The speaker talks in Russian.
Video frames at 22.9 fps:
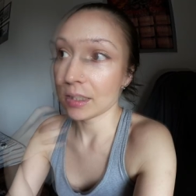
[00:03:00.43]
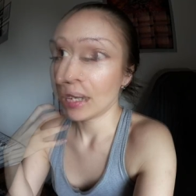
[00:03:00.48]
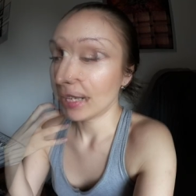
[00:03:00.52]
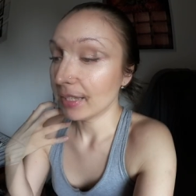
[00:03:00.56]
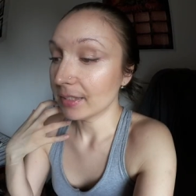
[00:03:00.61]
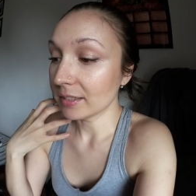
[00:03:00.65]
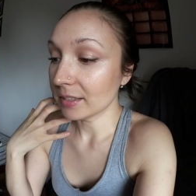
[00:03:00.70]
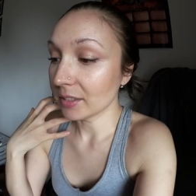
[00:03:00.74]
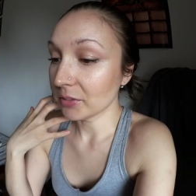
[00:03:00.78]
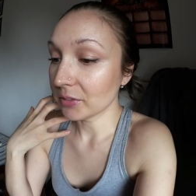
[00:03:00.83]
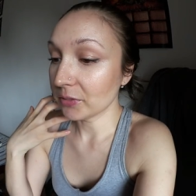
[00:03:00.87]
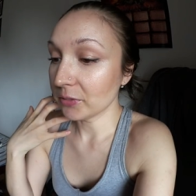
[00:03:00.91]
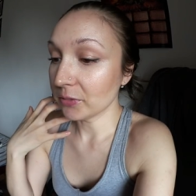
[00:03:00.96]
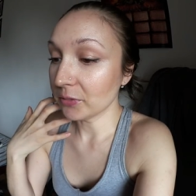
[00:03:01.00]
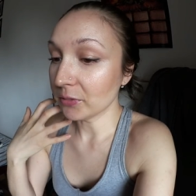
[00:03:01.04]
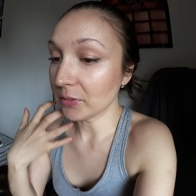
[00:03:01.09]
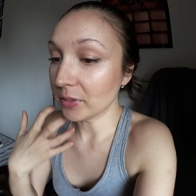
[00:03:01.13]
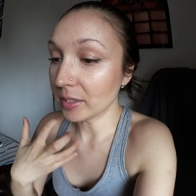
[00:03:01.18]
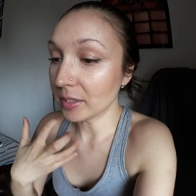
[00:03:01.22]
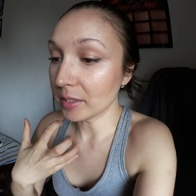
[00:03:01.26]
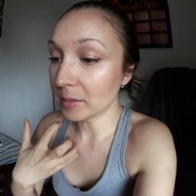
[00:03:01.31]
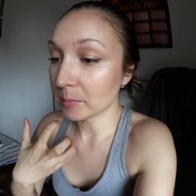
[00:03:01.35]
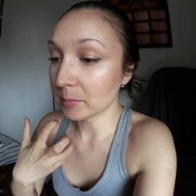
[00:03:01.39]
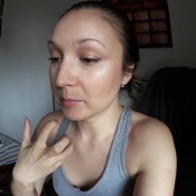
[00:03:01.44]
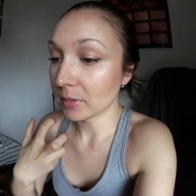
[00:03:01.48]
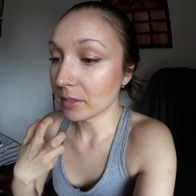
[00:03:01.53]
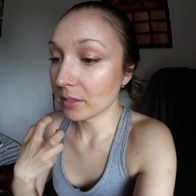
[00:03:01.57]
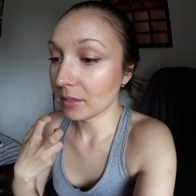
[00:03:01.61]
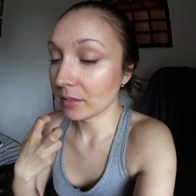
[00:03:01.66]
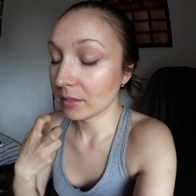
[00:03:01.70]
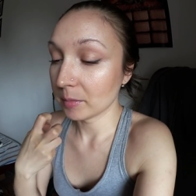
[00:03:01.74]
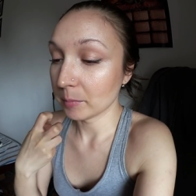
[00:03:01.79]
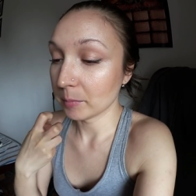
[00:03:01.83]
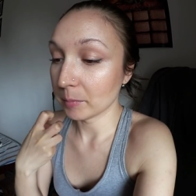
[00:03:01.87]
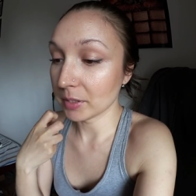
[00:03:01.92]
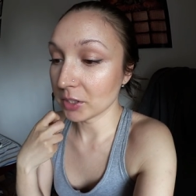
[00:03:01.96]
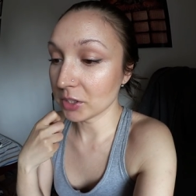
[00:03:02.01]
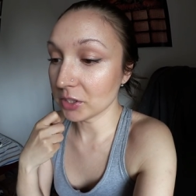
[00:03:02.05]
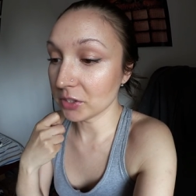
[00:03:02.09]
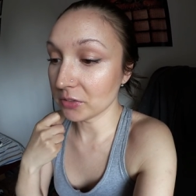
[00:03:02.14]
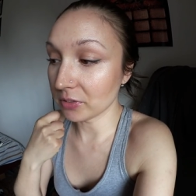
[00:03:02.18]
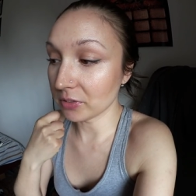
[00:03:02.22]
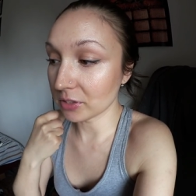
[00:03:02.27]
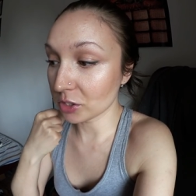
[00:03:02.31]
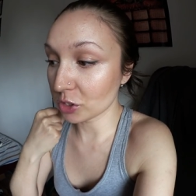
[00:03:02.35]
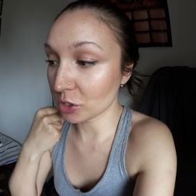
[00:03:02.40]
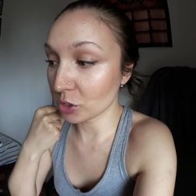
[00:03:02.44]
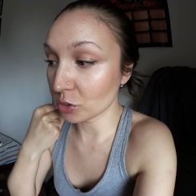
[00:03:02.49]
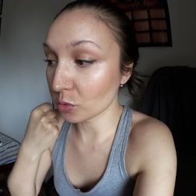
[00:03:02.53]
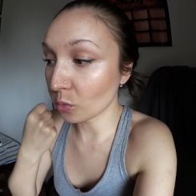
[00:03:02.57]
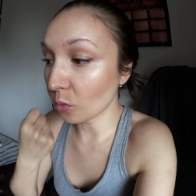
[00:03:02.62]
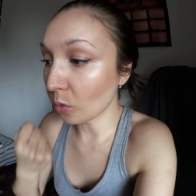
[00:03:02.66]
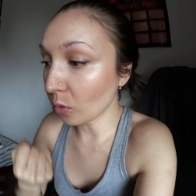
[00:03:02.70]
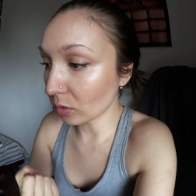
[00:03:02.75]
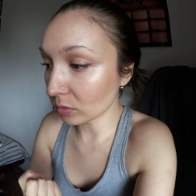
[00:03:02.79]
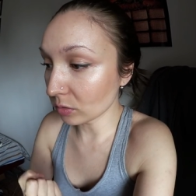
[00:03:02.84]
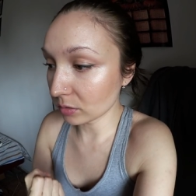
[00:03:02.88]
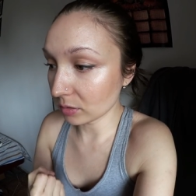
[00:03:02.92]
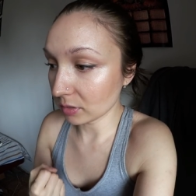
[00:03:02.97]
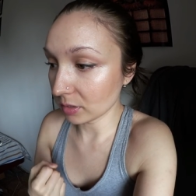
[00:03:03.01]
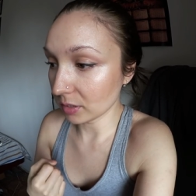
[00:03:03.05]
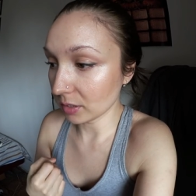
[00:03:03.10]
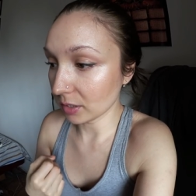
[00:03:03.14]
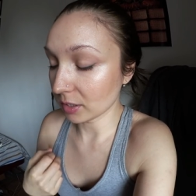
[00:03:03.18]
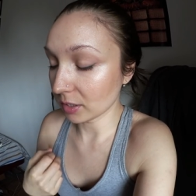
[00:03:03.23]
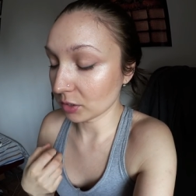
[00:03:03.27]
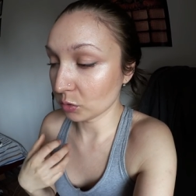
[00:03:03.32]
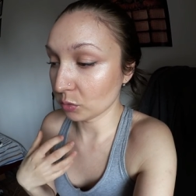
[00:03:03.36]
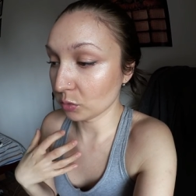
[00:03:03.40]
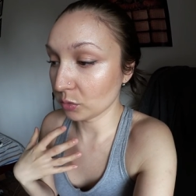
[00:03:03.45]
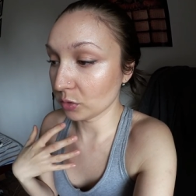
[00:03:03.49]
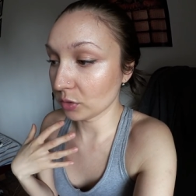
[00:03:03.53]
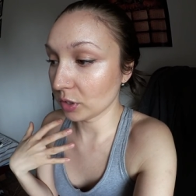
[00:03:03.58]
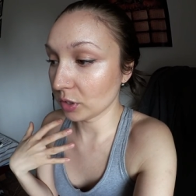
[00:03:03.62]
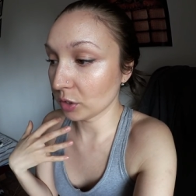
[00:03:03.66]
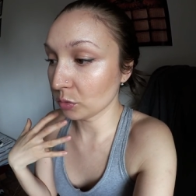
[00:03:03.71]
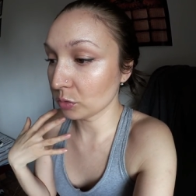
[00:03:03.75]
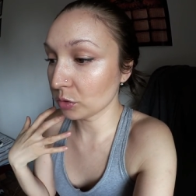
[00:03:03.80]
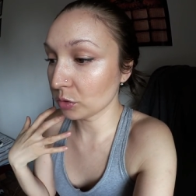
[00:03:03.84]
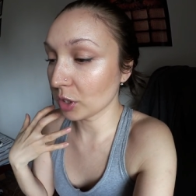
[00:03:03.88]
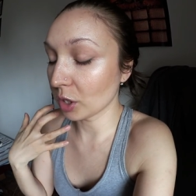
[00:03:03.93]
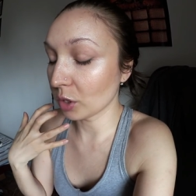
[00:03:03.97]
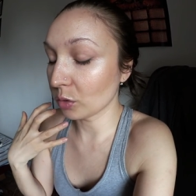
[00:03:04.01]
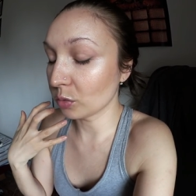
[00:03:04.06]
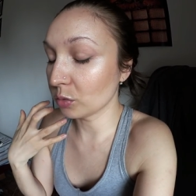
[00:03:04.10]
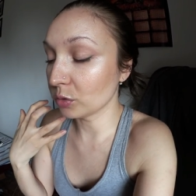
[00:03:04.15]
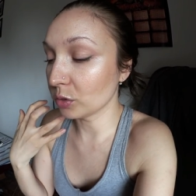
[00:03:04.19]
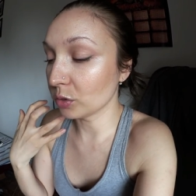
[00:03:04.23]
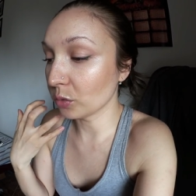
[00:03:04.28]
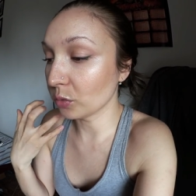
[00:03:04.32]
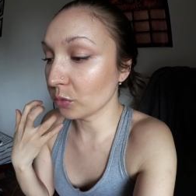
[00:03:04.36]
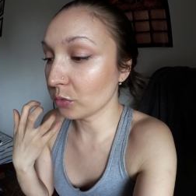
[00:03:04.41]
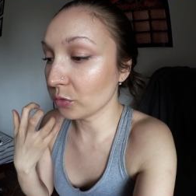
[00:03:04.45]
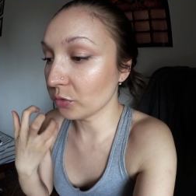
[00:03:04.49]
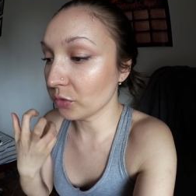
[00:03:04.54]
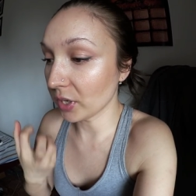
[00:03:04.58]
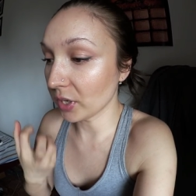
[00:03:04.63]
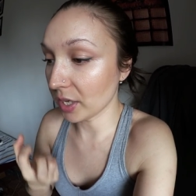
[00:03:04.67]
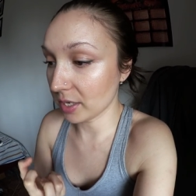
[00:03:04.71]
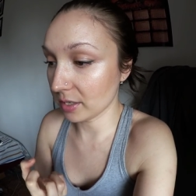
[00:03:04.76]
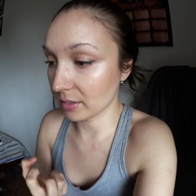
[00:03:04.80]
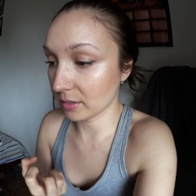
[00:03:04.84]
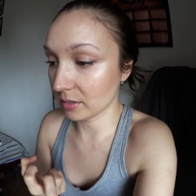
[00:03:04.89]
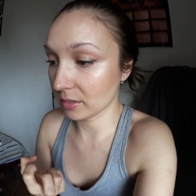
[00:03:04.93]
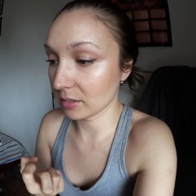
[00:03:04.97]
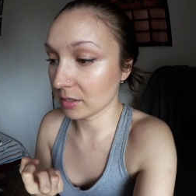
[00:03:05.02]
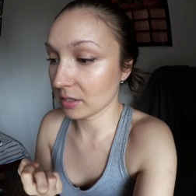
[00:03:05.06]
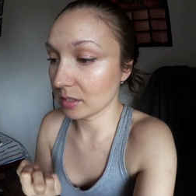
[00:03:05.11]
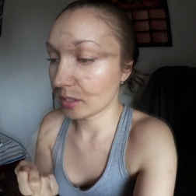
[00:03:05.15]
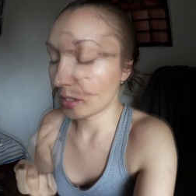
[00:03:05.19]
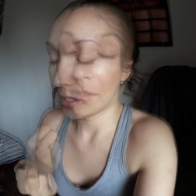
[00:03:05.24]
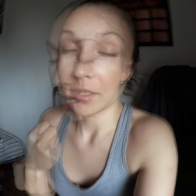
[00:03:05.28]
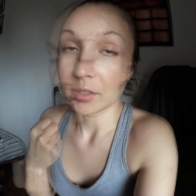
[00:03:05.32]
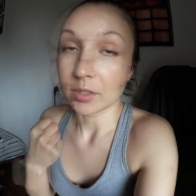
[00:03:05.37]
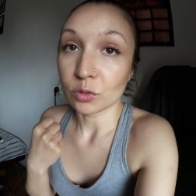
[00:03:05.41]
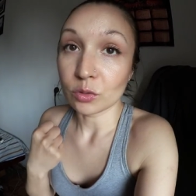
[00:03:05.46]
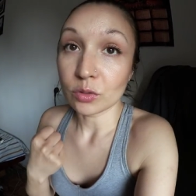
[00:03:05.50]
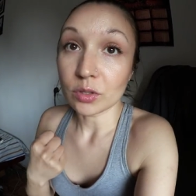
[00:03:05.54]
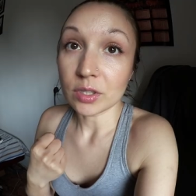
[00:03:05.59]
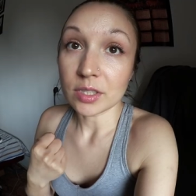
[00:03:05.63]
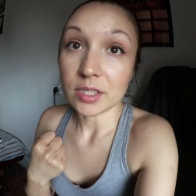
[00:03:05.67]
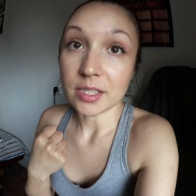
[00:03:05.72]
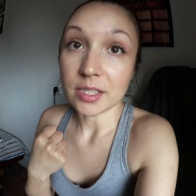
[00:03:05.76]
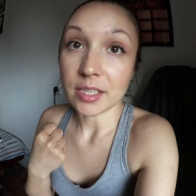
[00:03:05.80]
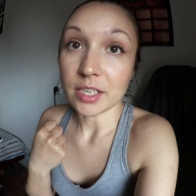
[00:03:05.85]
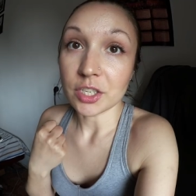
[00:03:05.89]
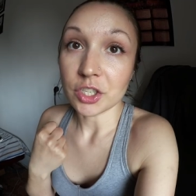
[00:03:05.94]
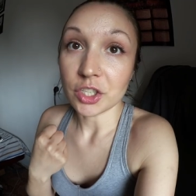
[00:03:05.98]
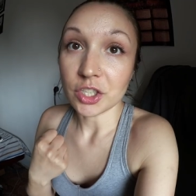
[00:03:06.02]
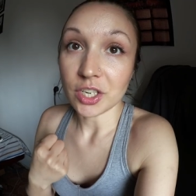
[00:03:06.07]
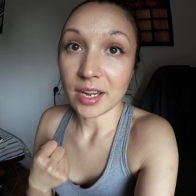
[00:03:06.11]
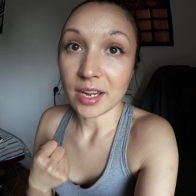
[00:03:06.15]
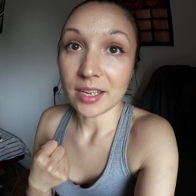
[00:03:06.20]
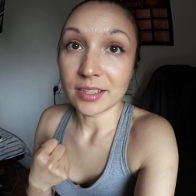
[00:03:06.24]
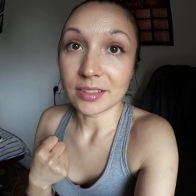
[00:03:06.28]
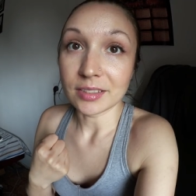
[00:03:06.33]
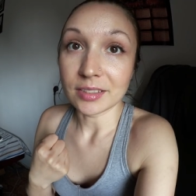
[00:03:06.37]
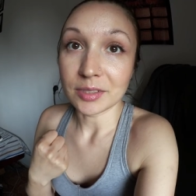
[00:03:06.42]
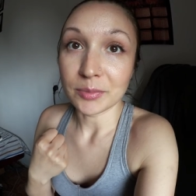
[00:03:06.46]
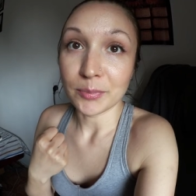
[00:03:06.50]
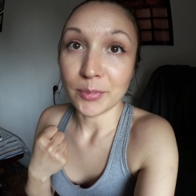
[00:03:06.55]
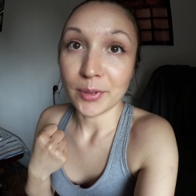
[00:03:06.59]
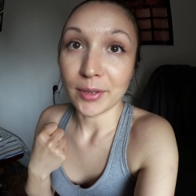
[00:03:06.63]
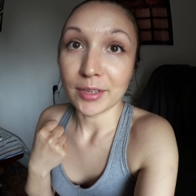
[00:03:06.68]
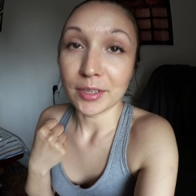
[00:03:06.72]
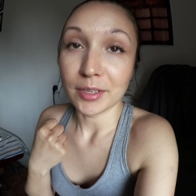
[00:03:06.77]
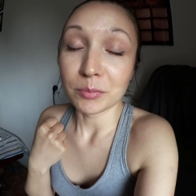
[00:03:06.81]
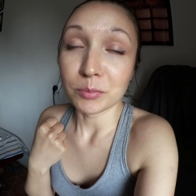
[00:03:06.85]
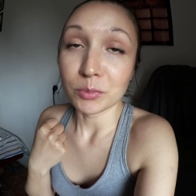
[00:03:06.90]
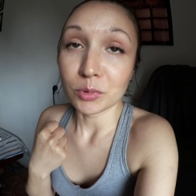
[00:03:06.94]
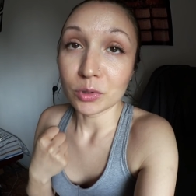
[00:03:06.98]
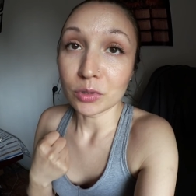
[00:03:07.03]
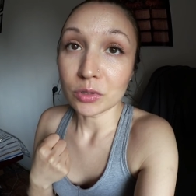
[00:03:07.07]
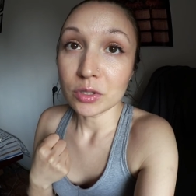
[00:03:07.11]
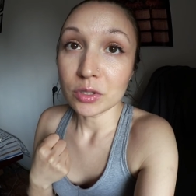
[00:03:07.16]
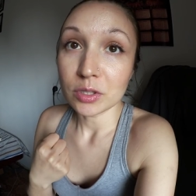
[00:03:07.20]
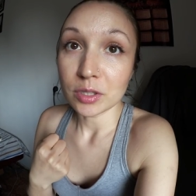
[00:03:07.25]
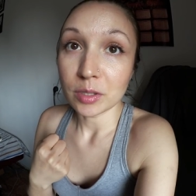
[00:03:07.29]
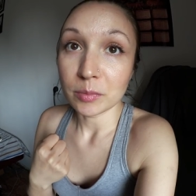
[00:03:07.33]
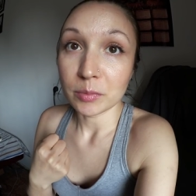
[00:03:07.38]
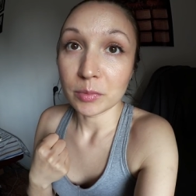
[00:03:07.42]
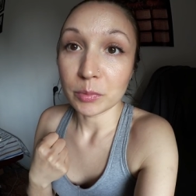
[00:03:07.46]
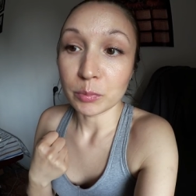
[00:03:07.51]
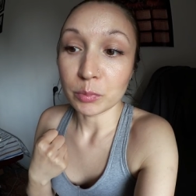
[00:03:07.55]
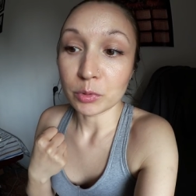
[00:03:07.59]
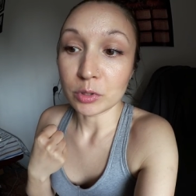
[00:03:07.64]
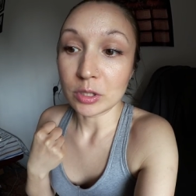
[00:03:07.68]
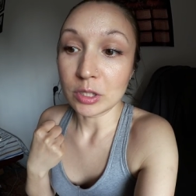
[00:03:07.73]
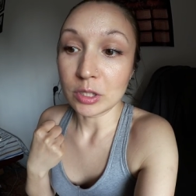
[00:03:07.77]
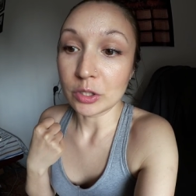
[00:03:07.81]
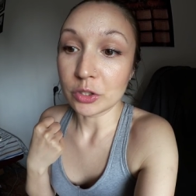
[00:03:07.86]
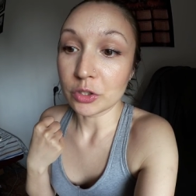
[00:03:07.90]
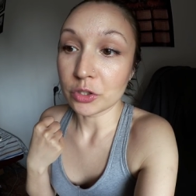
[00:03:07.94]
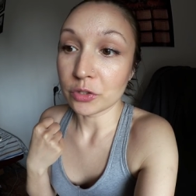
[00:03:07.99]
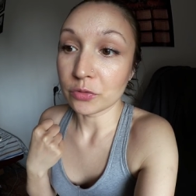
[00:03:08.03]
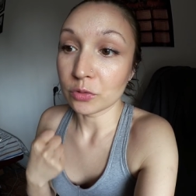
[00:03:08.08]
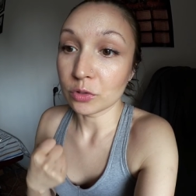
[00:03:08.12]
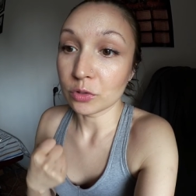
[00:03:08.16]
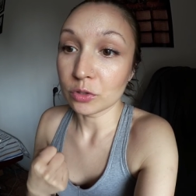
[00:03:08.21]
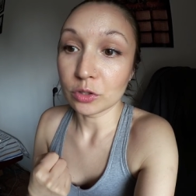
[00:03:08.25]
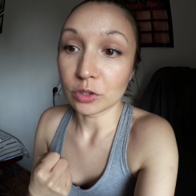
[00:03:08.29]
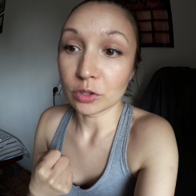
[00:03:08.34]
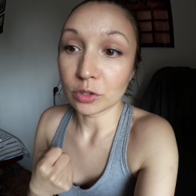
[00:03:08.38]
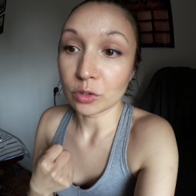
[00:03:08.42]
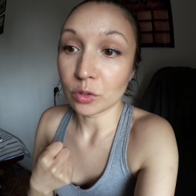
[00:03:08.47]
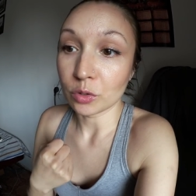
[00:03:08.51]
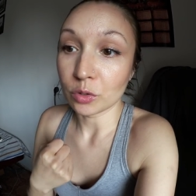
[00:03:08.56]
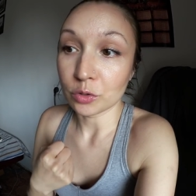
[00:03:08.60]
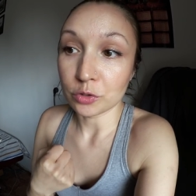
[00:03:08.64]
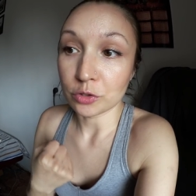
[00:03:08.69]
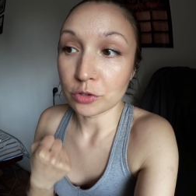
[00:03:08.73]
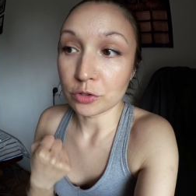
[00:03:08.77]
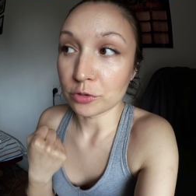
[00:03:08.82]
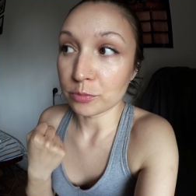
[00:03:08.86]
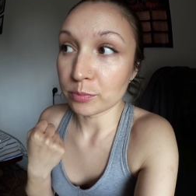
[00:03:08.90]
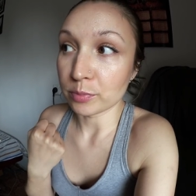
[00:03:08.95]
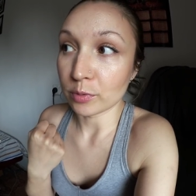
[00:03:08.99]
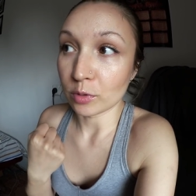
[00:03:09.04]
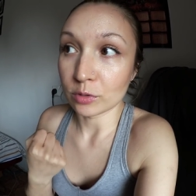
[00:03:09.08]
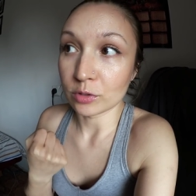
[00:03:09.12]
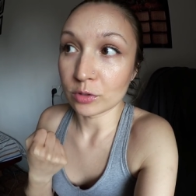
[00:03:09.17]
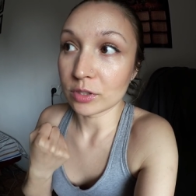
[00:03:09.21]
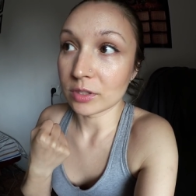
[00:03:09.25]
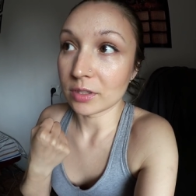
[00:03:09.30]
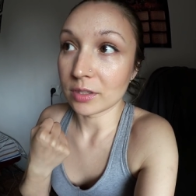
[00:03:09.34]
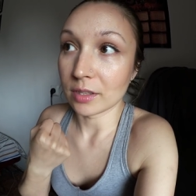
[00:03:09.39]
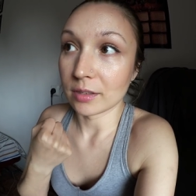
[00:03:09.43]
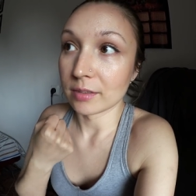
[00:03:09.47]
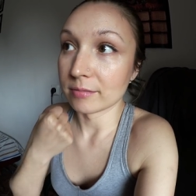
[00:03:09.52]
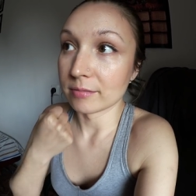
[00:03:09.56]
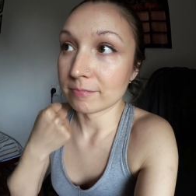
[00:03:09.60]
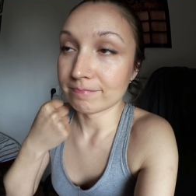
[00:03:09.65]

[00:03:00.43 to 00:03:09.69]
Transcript: это фильм мотивационный, который дает какую-то уверенность, который заряжает тебя эмоциями, после чего ты хочешь просто